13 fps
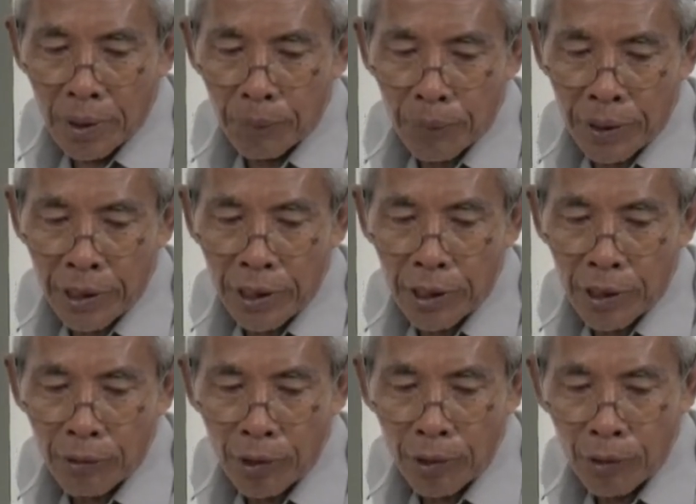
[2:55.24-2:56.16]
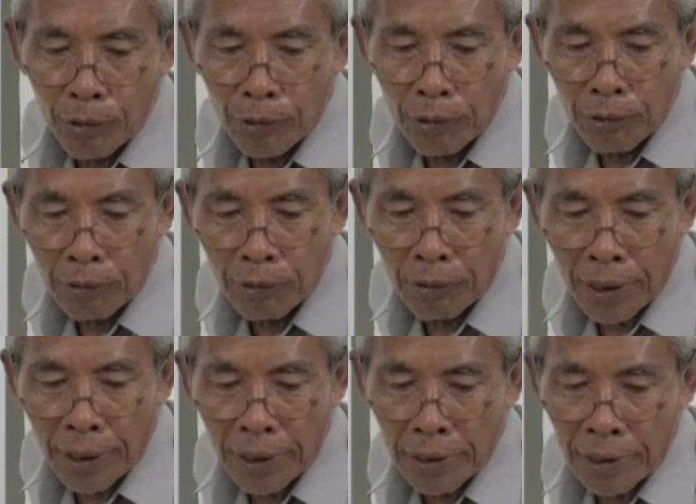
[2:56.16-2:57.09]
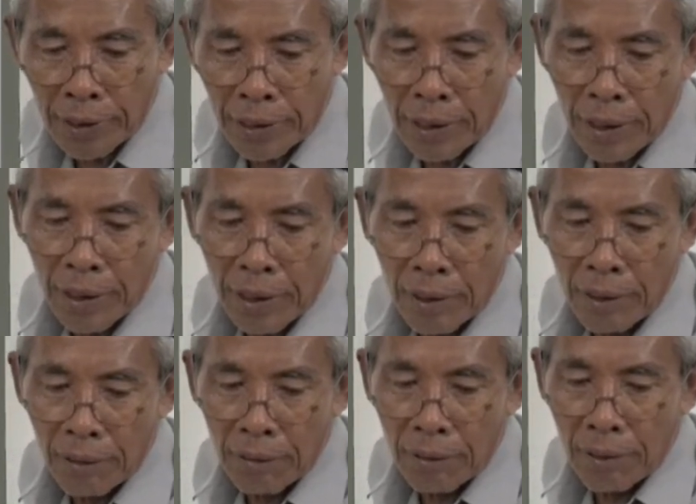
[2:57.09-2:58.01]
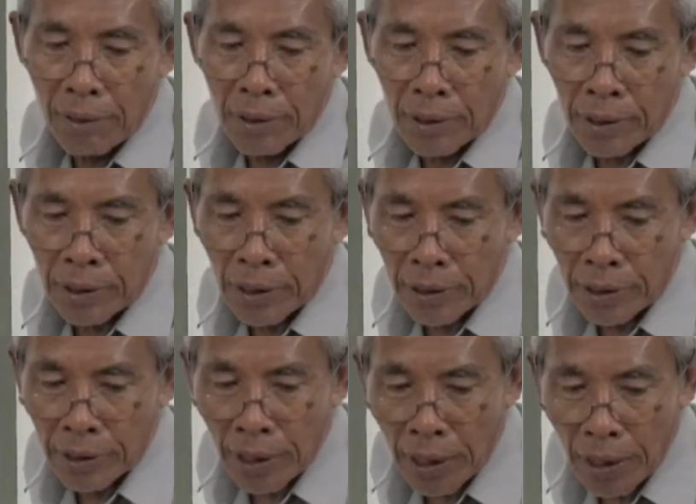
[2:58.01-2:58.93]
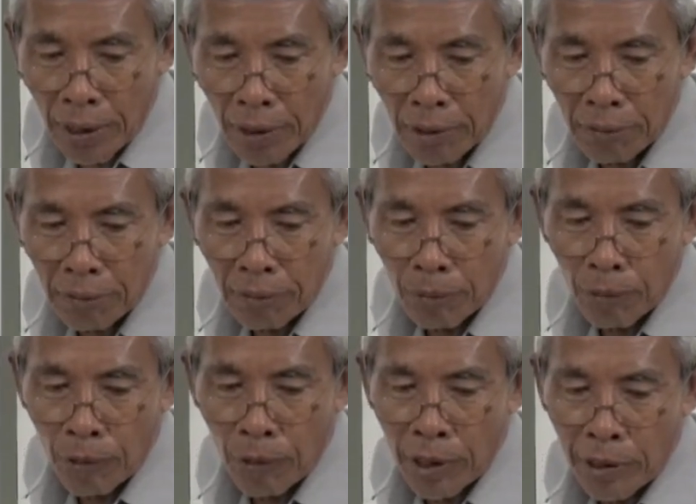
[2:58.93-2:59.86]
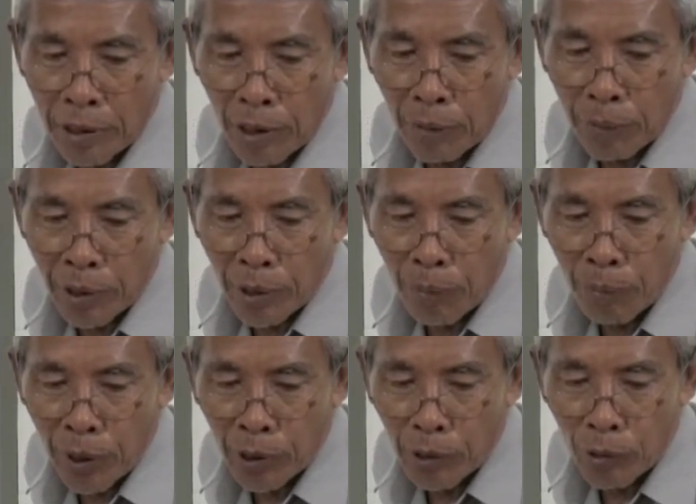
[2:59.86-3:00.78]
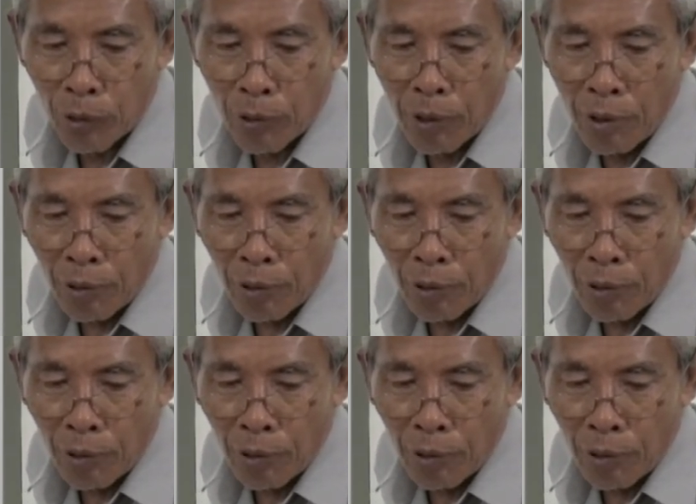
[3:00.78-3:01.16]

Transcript: seperti suatu anak kecil kecil-kecilan mulai daripada masuk